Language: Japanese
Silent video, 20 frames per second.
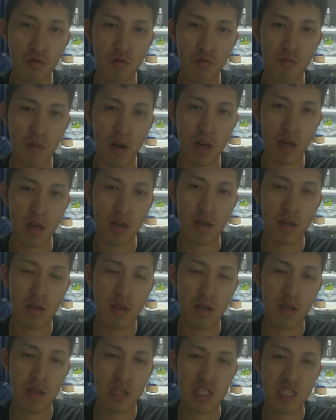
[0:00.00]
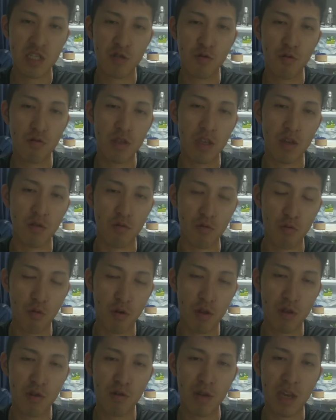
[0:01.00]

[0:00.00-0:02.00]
まあ、思考っていうのを取り除